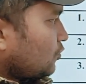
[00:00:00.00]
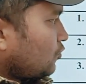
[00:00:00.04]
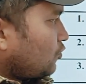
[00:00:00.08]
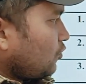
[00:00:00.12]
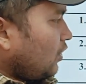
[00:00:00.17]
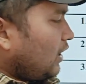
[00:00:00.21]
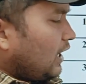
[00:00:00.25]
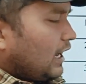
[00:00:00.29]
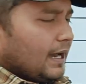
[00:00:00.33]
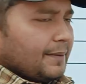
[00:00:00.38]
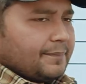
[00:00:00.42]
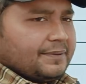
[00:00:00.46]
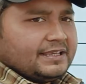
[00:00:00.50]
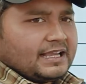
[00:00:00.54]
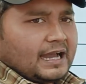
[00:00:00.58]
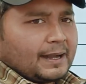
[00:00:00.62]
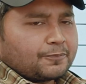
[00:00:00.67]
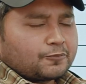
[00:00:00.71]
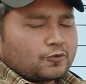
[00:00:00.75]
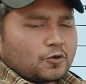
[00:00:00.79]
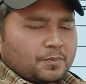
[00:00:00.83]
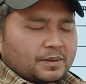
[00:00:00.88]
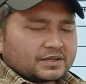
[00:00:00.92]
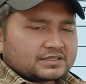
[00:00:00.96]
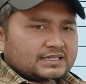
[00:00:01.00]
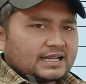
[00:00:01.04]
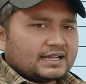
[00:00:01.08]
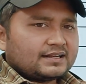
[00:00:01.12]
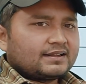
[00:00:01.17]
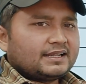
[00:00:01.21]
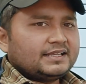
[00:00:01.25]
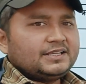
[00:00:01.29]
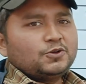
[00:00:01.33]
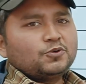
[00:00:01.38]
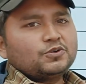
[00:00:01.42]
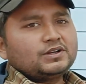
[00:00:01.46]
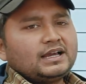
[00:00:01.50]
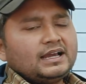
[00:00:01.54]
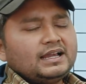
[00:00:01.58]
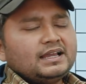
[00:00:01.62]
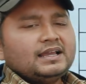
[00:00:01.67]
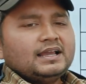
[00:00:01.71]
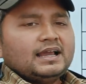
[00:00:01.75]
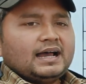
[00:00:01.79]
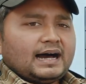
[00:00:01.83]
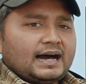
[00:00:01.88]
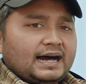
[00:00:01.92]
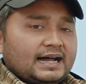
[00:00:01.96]
तो अभी आपको परेशान नहीं होना
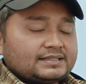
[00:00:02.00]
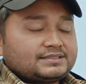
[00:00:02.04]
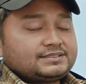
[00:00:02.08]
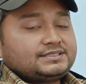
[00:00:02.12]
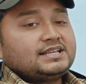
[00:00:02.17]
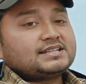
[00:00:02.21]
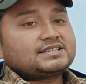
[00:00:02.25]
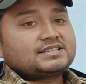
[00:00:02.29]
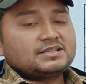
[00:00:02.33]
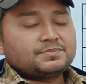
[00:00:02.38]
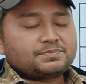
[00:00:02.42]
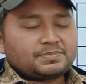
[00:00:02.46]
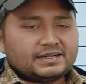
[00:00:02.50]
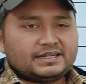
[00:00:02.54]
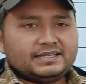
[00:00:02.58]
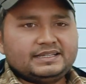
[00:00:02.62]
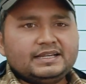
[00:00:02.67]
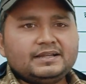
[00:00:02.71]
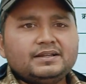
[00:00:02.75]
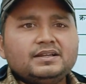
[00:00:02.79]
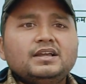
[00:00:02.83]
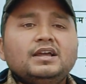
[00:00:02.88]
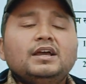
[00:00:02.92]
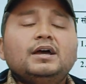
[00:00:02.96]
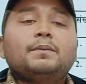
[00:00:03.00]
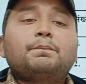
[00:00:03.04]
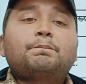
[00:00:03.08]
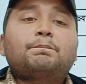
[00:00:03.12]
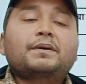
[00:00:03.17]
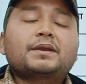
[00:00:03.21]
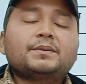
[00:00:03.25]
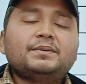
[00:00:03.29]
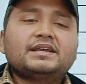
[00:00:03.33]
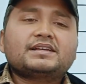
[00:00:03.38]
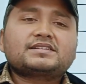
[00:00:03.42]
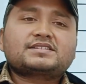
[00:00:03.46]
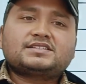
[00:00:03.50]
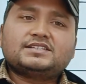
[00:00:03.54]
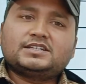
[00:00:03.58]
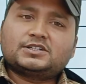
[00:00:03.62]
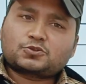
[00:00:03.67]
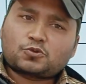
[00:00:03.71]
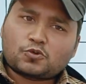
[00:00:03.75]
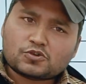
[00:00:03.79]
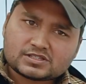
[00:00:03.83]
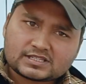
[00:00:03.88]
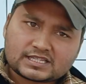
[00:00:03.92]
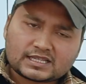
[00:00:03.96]
है अच्छे से पढ़िए प्रीवियस
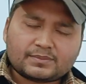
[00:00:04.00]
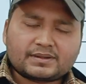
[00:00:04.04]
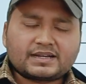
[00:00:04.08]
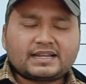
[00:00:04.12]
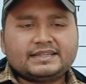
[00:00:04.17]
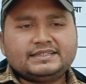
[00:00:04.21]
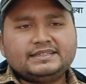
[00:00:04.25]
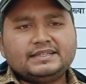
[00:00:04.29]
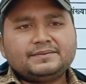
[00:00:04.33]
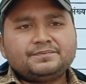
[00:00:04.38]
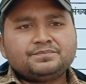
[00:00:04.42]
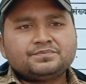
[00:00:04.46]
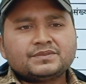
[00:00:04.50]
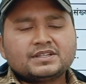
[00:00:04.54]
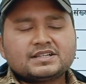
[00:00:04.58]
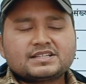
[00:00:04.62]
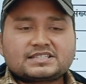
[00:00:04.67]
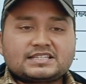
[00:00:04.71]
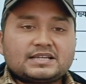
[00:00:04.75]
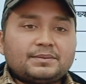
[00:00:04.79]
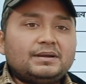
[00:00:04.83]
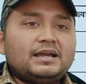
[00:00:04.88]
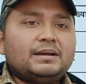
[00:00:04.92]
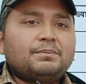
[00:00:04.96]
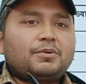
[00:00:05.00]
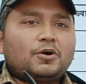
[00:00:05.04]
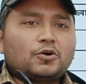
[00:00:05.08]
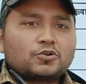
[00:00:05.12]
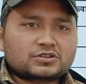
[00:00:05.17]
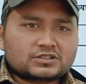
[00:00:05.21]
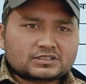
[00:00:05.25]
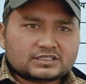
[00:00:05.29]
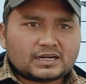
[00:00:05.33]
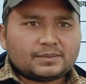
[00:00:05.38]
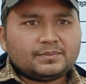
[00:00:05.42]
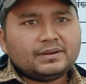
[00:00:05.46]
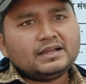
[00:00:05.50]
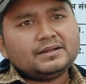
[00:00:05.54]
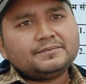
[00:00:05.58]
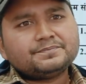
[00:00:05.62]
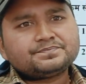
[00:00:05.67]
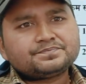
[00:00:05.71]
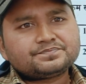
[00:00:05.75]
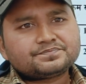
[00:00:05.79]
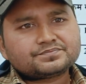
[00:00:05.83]
ईयर क्वेश्चन बनाइए समय बहुत कम है